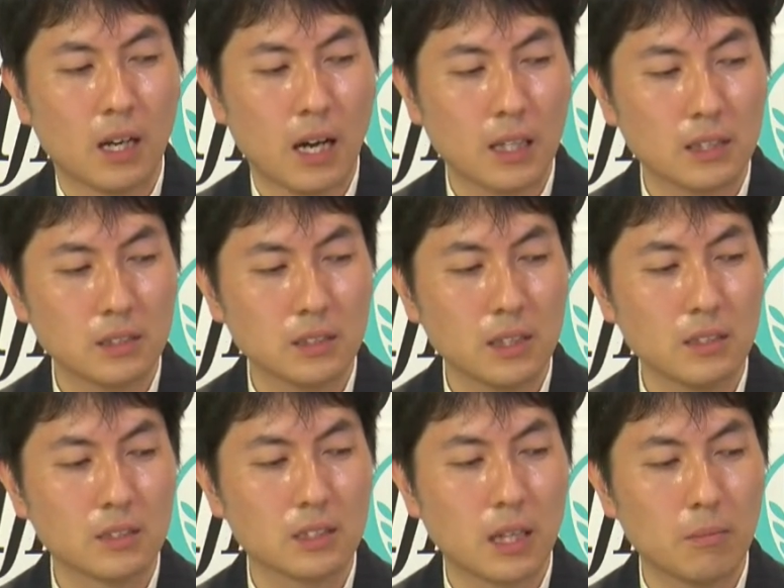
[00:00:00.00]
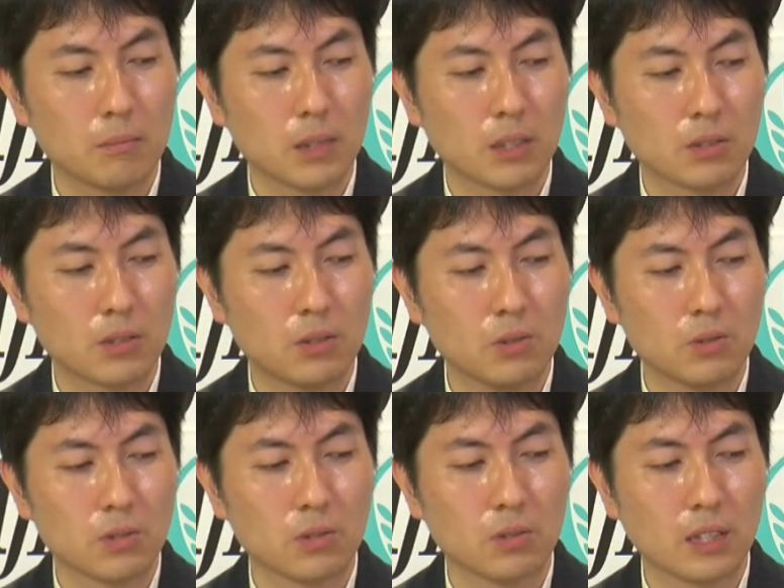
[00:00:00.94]

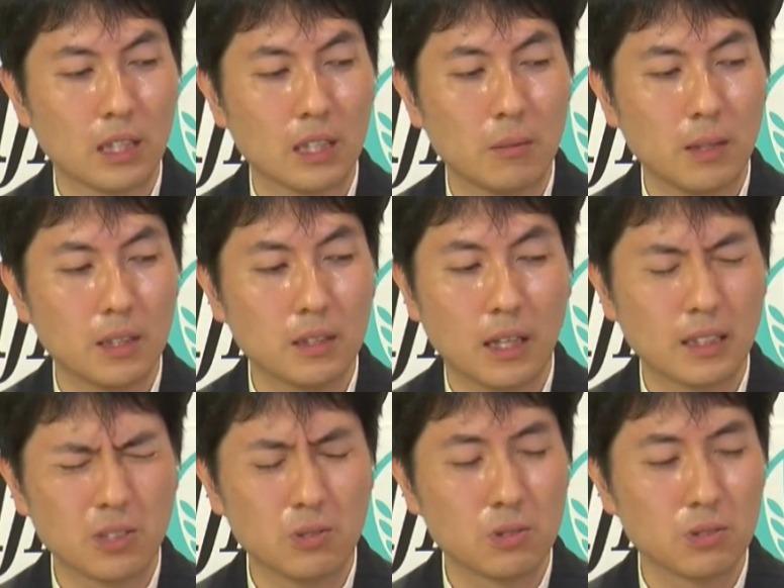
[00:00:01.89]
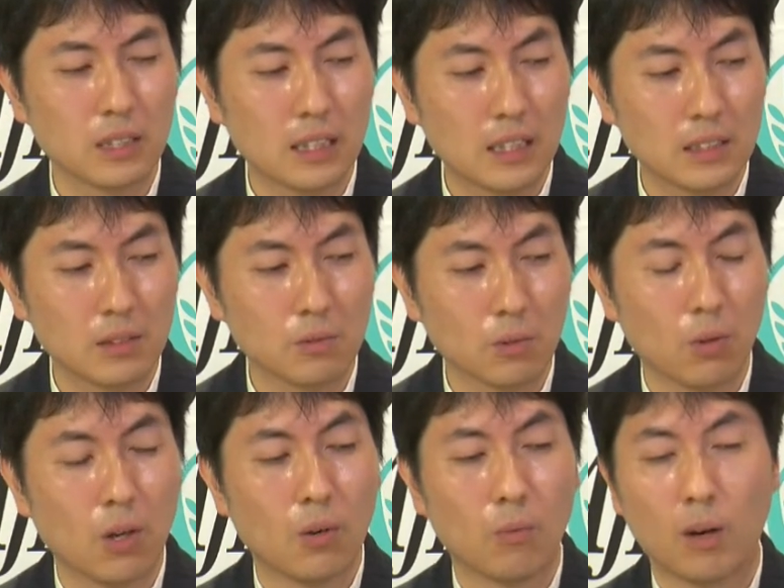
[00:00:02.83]
8397万あ97人
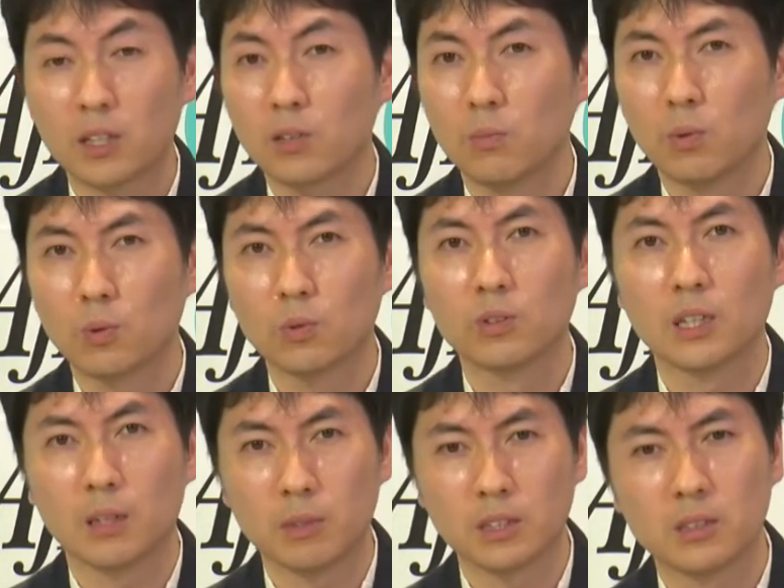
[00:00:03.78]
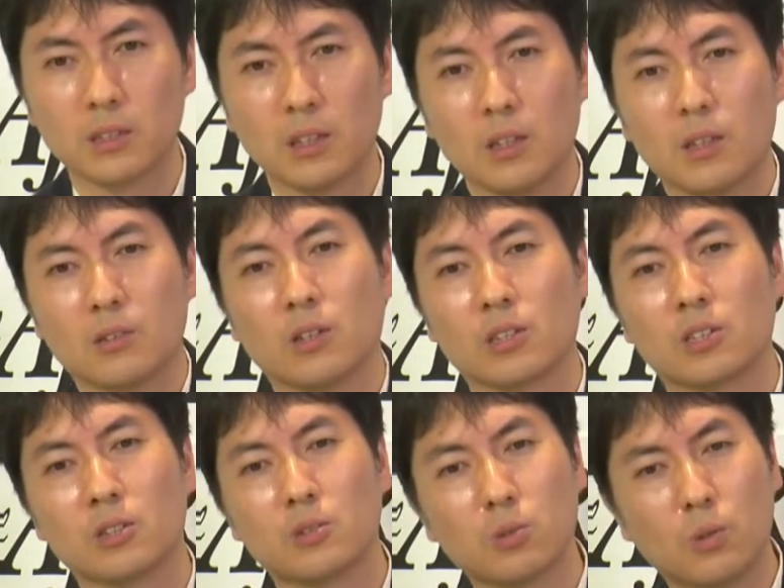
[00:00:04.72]
を割り込むことになります
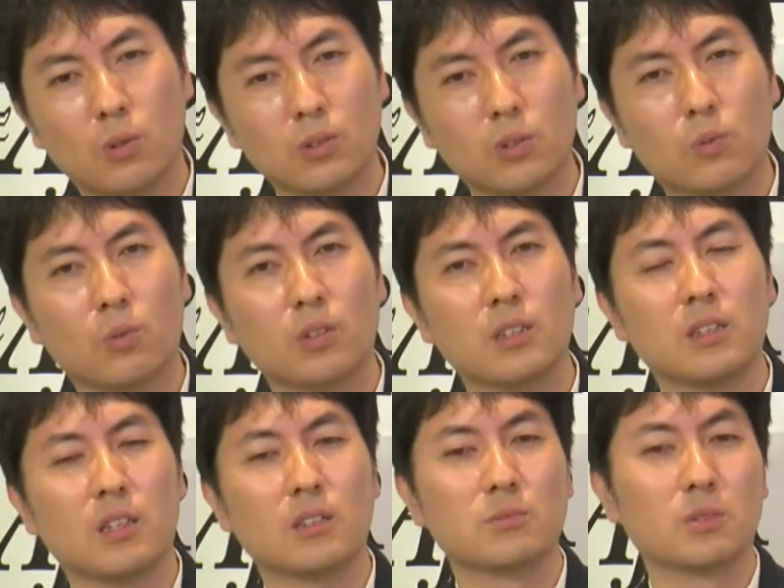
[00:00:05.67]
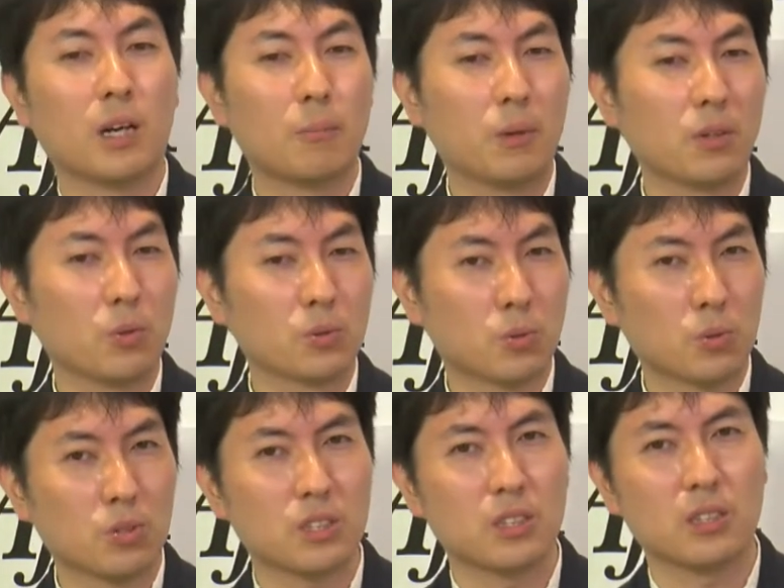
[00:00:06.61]
非常にこれねやっぱり恐
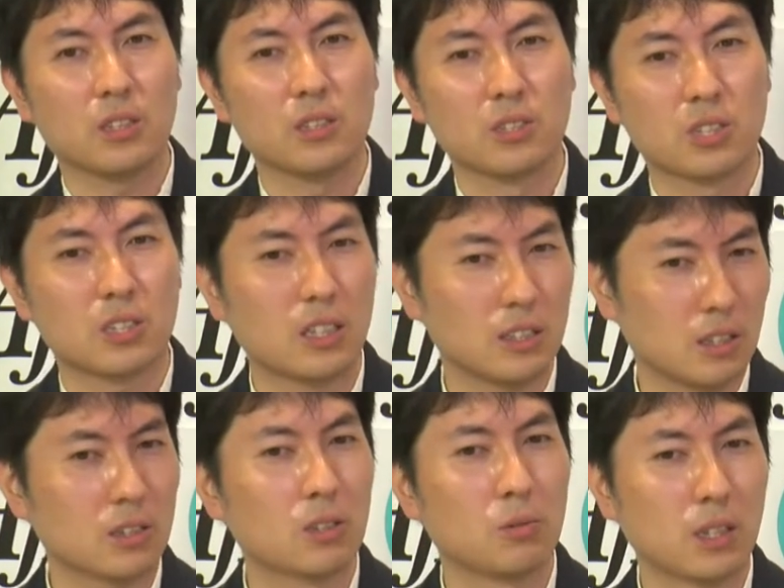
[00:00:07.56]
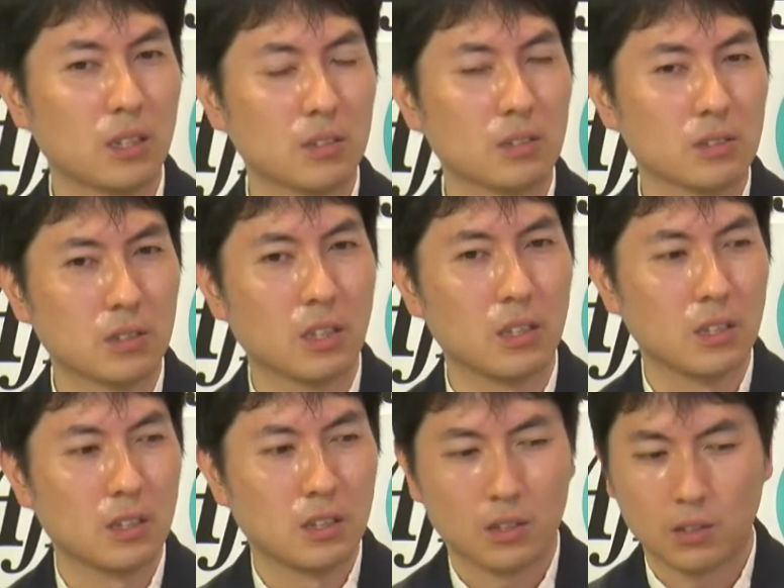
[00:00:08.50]
ろしい事態になってるわけなんですね
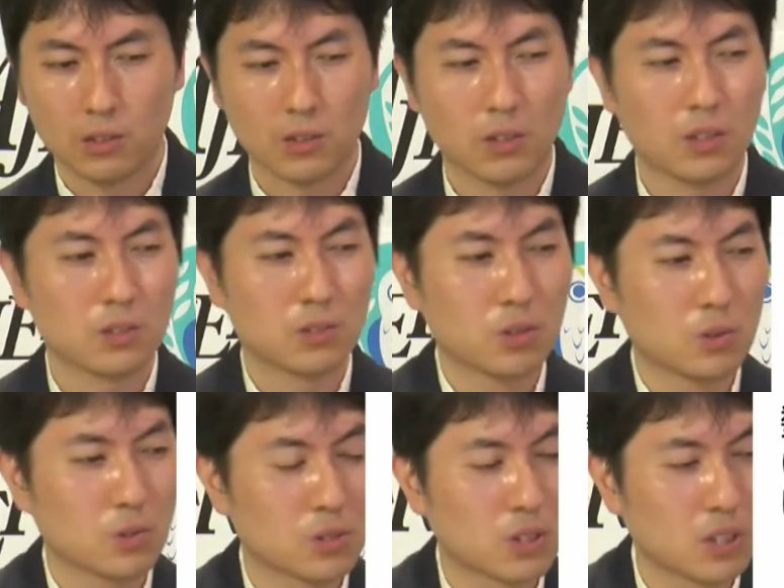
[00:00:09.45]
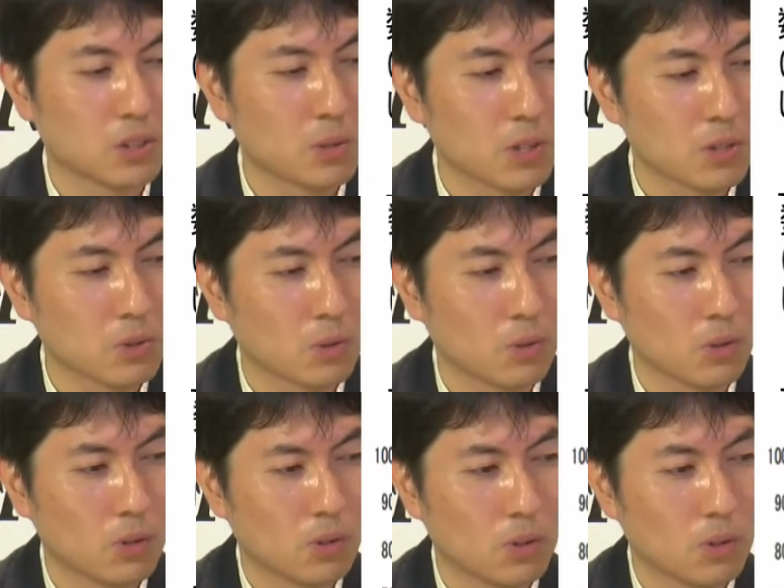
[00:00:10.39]
ね次のスライドいきましょう